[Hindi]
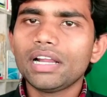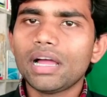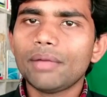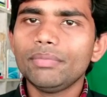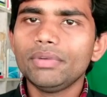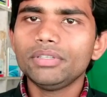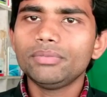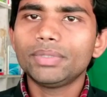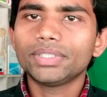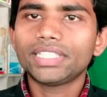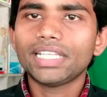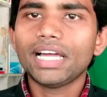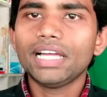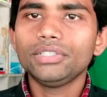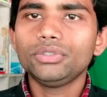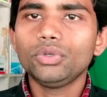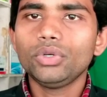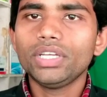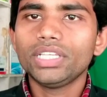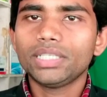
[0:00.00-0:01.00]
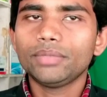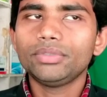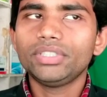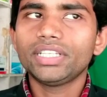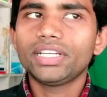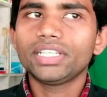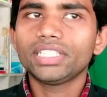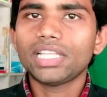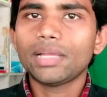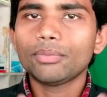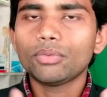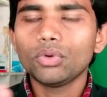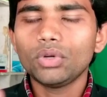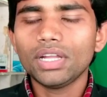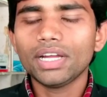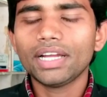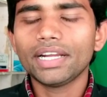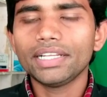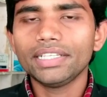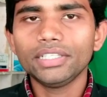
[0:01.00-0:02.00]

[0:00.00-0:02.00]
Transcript: हमने बताया जो ये सब दिक्कतें आपको लग